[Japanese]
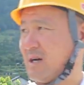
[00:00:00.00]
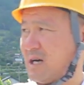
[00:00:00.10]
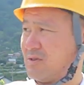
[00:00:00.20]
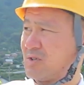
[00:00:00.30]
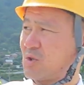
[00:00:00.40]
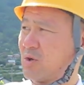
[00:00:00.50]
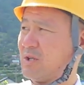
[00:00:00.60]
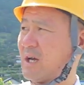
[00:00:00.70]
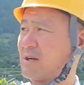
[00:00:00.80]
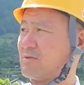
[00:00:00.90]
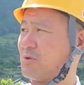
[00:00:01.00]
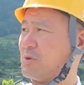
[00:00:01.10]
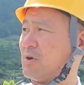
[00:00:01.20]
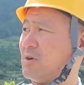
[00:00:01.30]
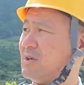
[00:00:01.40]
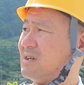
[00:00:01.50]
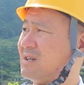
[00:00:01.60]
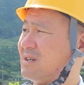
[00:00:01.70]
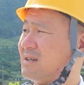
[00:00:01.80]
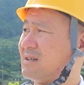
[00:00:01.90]
あの一人でやるほど
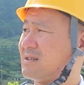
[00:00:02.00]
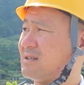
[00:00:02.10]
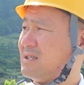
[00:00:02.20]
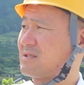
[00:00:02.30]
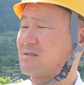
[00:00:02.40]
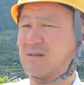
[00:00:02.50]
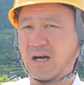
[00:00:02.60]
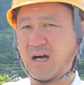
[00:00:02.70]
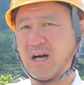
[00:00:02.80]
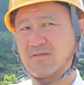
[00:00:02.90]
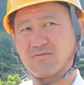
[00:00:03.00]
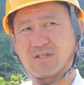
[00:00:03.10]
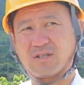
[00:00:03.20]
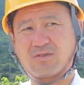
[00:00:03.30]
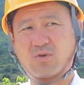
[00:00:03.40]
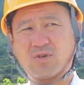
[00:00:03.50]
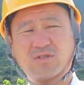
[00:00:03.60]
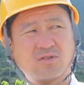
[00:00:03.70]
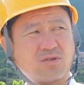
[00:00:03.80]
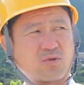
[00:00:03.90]
リスクがあるだって独
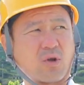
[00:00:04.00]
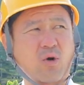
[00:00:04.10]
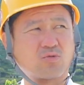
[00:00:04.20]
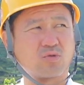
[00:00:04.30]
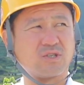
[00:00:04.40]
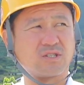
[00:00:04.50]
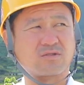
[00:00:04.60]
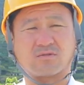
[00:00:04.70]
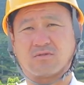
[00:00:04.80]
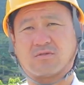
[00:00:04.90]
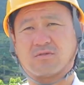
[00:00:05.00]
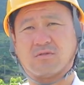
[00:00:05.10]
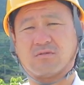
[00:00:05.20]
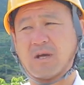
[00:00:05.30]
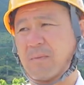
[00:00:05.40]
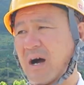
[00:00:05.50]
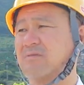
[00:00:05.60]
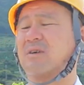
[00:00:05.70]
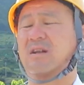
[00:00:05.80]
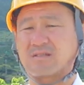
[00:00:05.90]
立するってことは本当にリスクやっぱあ
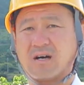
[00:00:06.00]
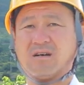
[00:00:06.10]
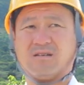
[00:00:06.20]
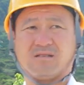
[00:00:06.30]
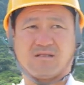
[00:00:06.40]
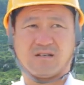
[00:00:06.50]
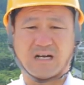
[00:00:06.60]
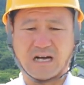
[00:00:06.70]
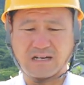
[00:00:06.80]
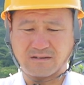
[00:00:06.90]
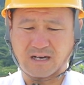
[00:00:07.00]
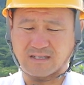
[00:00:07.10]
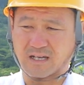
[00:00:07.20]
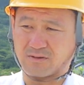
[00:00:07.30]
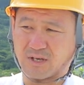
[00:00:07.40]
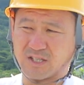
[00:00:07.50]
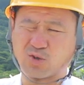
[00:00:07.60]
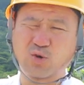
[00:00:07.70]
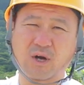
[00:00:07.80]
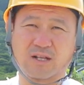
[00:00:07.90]
るからさああるからさって言ったら一
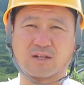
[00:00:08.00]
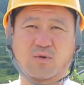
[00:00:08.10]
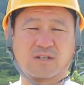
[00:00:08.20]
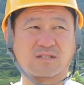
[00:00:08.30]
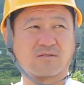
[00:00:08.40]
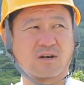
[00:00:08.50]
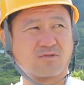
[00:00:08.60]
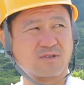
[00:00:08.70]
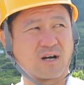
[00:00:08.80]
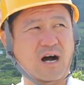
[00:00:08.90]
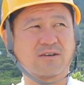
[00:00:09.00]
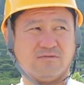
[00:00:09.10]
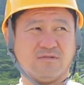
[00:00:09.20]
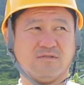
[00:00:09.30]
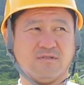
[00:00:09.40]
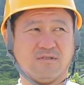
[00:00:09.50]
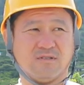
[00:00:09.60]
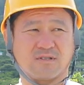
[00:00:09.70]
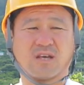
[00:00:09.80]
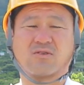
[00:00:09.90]
人親方で終わっちゃう可能性がある
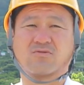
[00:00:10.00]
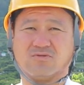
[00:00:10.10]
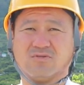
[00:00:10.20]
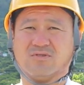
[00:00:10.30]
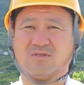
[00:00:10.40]
結局